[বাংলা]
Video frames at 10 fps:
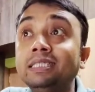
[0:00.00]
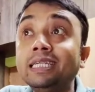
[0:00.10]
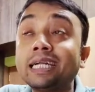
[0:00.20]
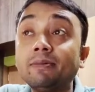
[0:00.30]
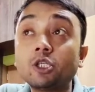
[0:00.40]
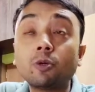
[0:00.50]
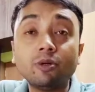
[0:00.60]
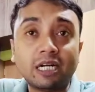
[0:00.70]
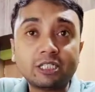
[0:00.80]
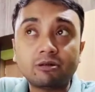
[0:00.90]
যে ডেটাবেসের
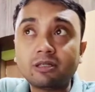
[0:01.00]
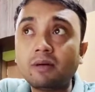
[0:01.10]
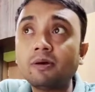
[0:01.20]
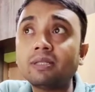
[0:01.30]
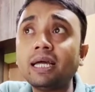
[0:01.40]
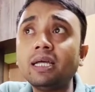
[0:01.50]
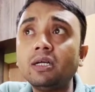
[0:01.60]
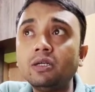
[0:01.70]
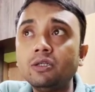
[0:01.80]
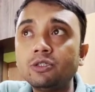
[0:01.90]
উপর কাজ করতে হবে কোথায়
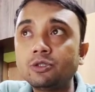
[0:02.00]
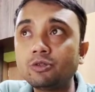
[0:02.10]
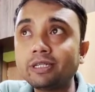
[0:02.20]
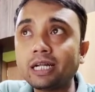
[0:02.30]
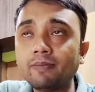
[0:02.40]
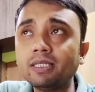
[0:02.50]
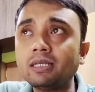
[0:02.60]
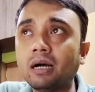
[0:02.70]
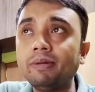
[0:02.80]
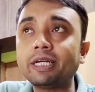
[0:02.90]
স্টুডেন্ট ডেটাবেস
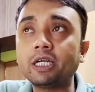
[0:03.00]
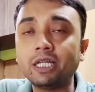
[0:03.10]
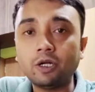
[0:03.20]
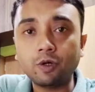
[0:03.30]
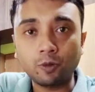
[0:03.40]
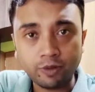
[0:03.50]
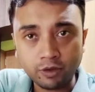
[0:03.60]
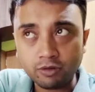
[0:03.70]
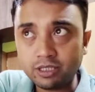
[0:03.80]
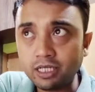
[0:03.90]
আমি এটাকে ক্লিক করে
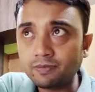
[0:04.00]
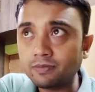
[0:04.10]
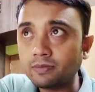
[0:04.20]
ওপেন করছি